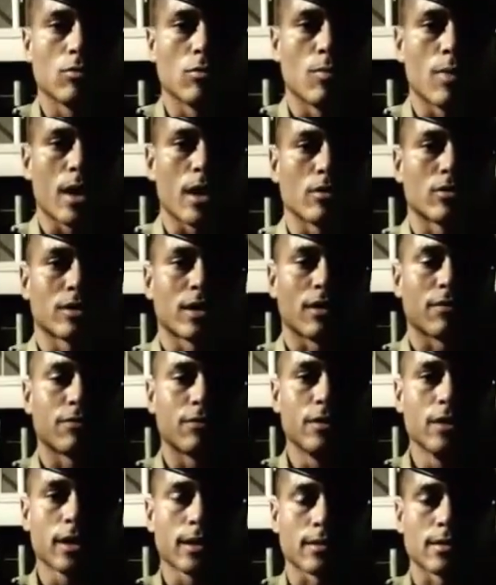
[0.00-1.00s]
no bairro
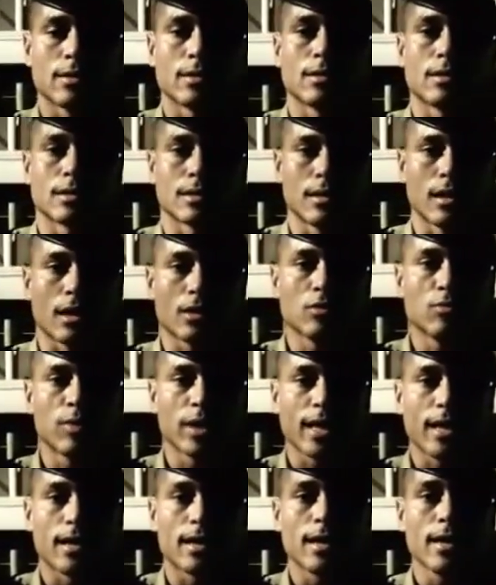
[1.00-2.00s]
Safira, na cidade de
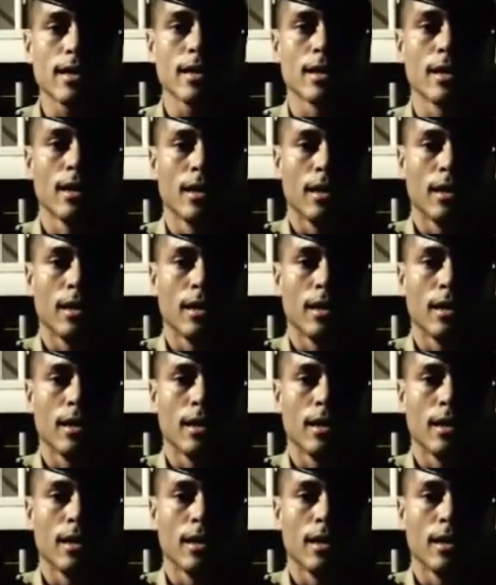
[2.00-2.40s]
Macaé,